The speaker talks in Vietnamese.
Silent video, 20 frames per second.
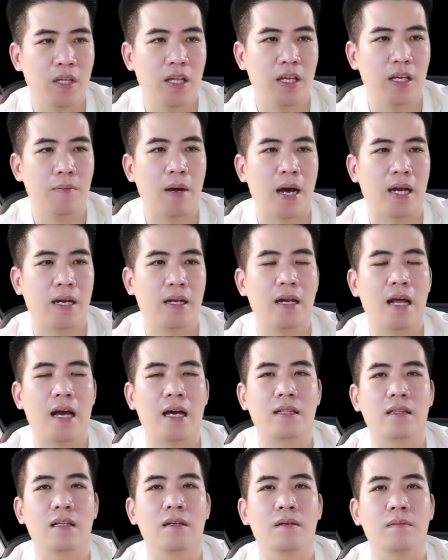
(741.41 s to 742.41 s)
thì bạn ấy
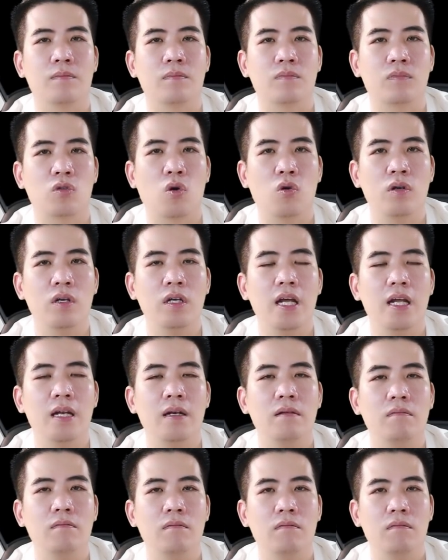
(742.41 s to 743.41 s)
đã từng tốn
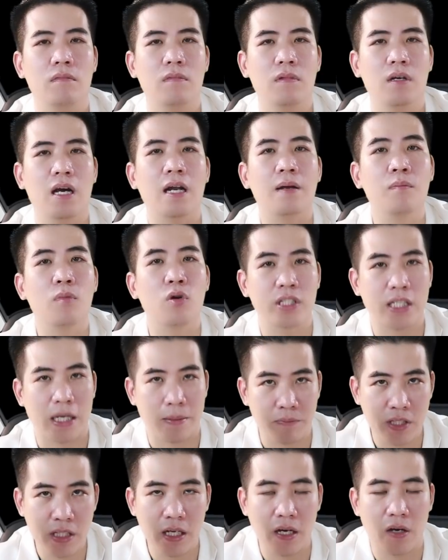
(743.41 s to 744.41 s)
đến gần
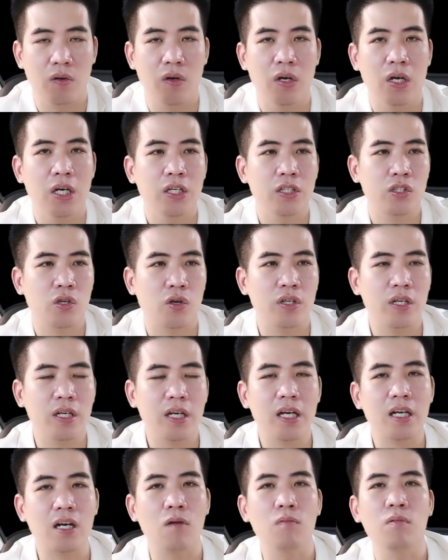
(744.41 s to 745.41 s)
100 triệu cho những
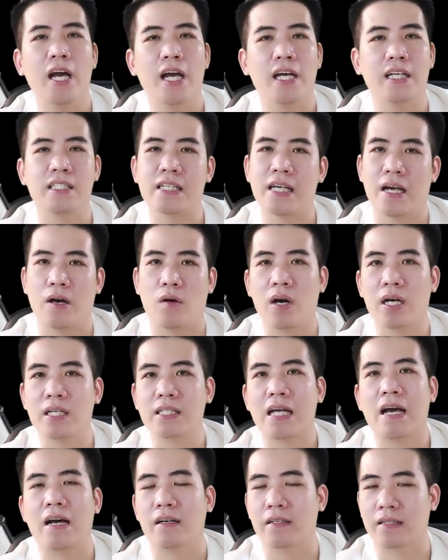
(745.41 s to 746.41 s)
cái công nghệ trẻ hóa
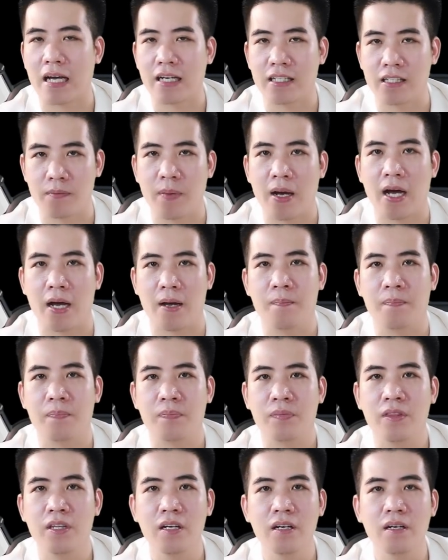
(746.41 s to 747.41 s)
da ở tại spa
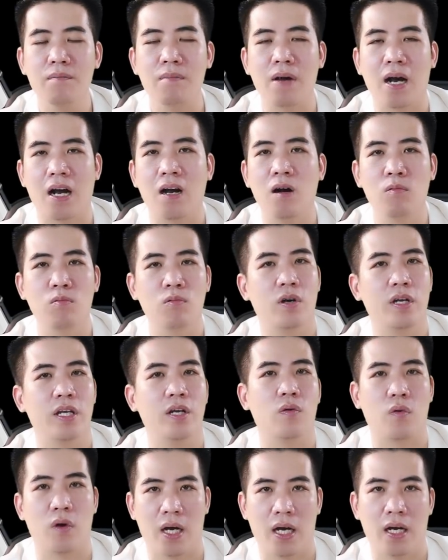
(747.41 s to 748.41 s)
nhưng mà không có
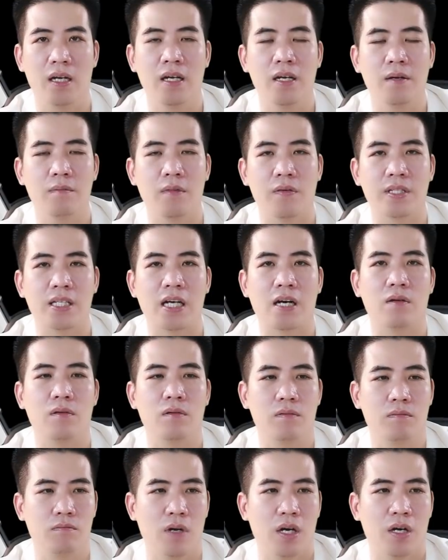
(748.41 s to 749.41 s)
hiệu quả bởi vì sao
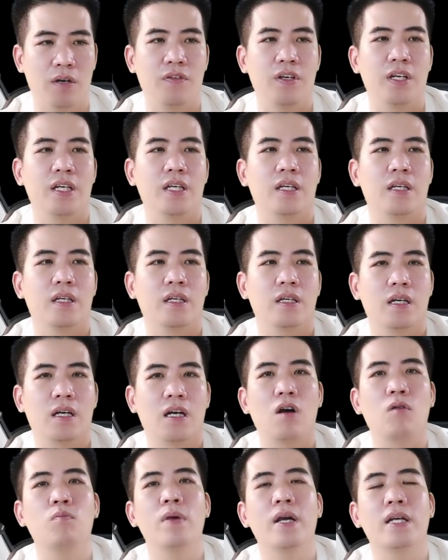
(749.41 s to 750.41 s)
bởi vì
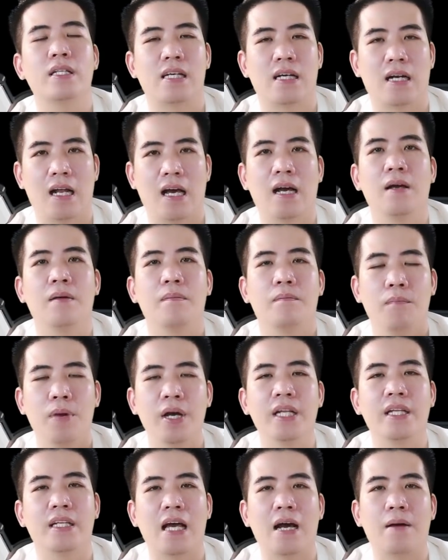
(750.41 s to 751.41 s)
không biết rằng là
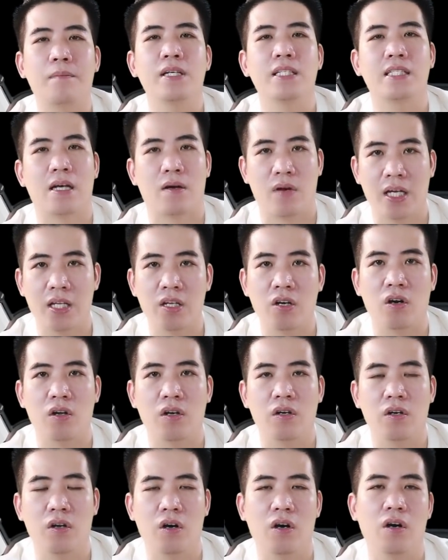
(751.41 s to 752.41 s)
mình đang bị sẹo đáy nhọn
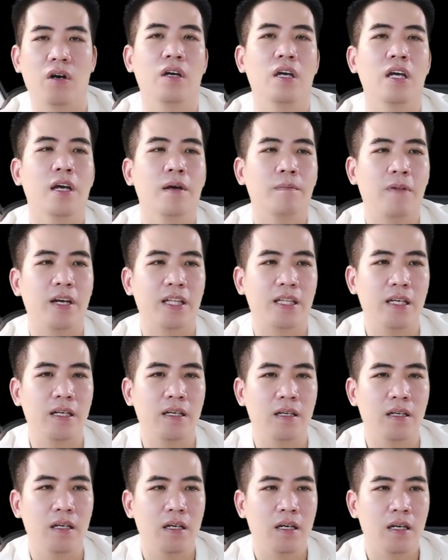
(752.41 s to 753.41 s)
đó vậy
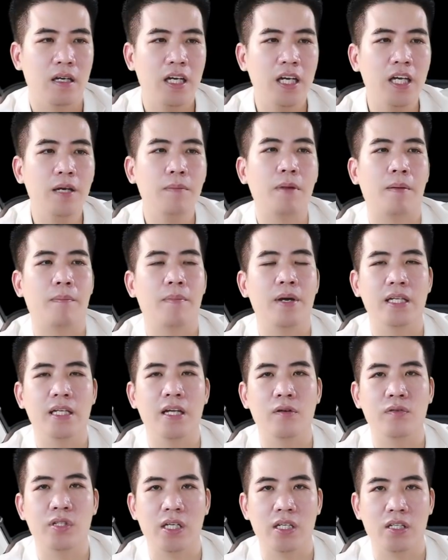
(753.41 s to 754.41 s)
thì khi mà mình
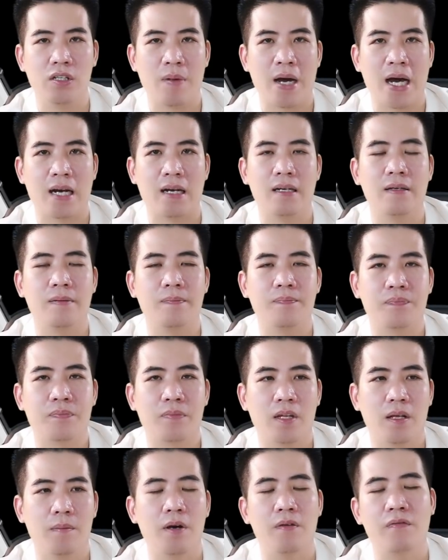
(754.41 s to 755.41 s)
điều trị cho bạn ấy
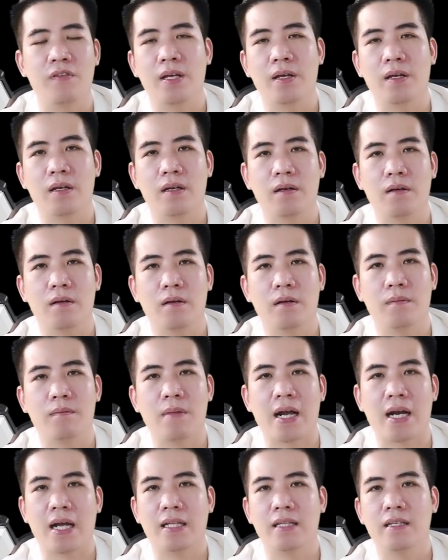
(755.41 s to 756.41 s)
bởi vì
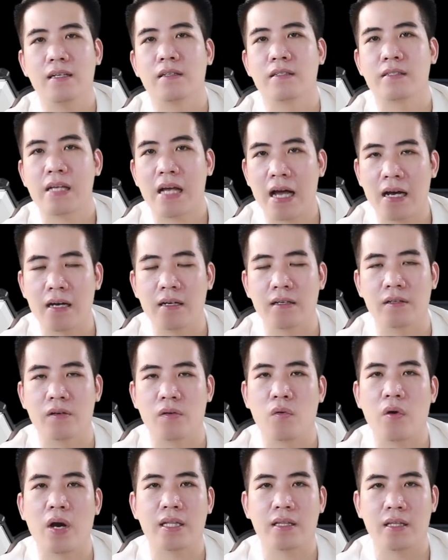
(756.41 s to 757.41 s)
bạn này thì ở xa ở
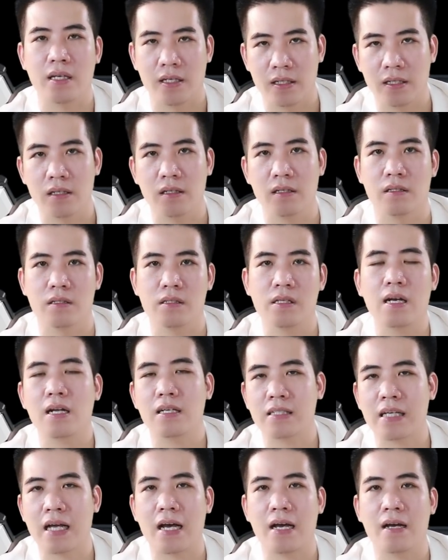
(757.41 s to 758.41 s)
ngoại tỉnh ở rất
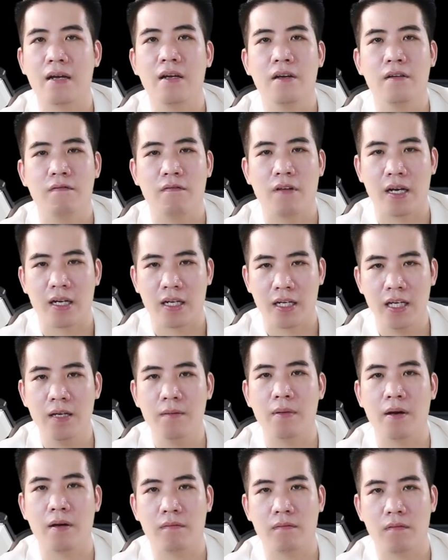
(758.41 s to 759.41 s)
là xa và
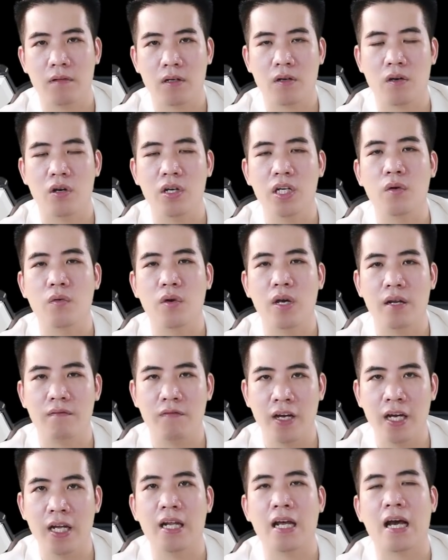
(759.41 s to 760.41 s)
khi mà có điều kiện
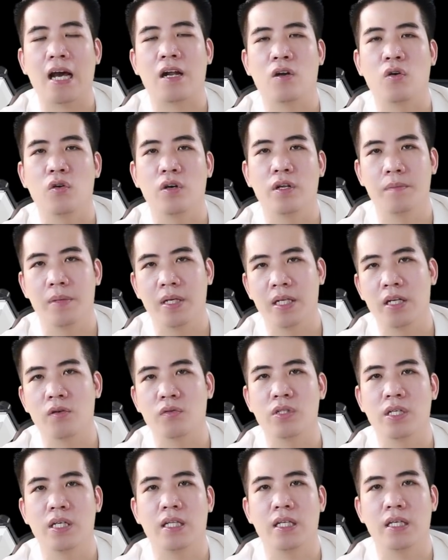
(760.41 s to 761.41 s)
về đến Hà Nội để mình
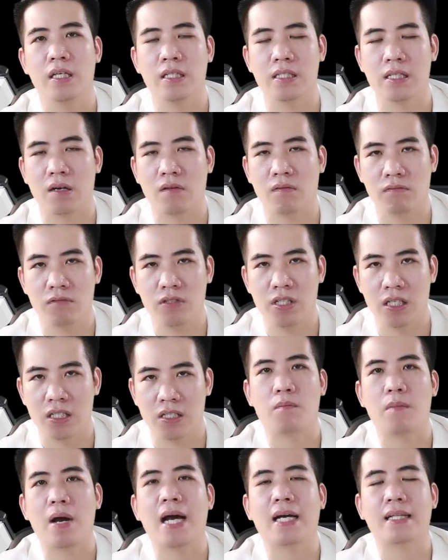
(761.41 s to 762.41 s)
điều trị thì chẳng chỉ
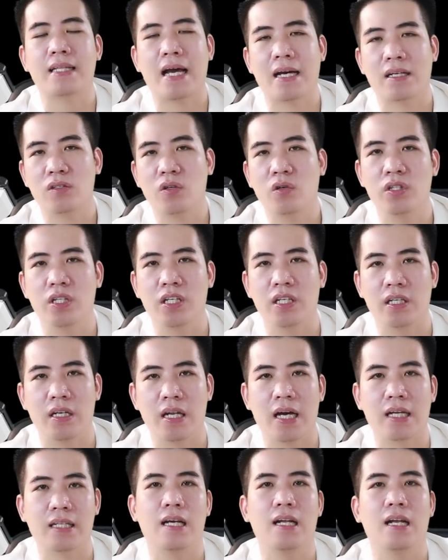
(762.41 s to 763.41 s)
trong 3 tháng thôi thì
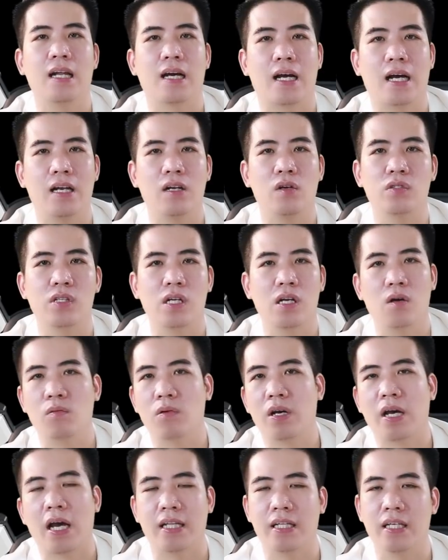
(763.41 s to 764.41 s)
đã thấy là cái lỗ chân
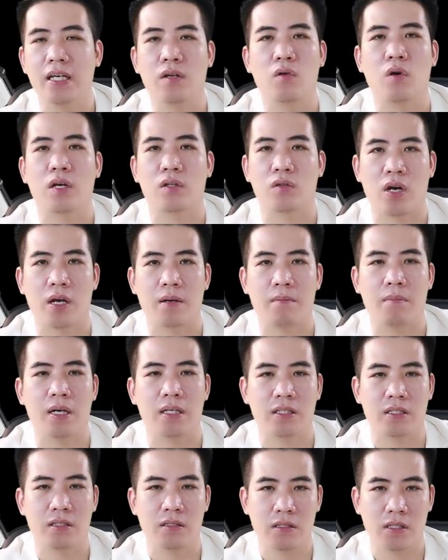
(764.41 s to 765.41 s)
lông nó cải thiện hoàn toàn
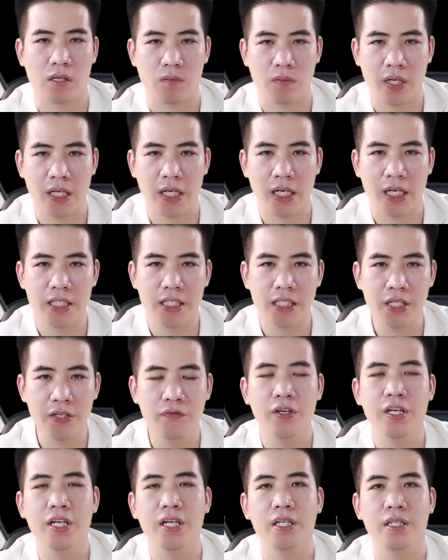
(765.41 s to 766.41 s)
mà trong khi cái chi
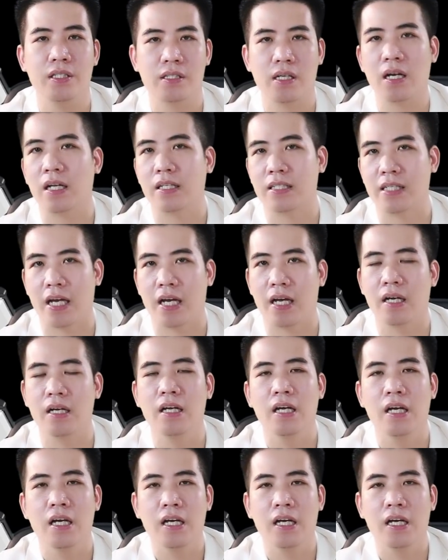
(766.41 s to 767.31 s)
phí rất là rẻ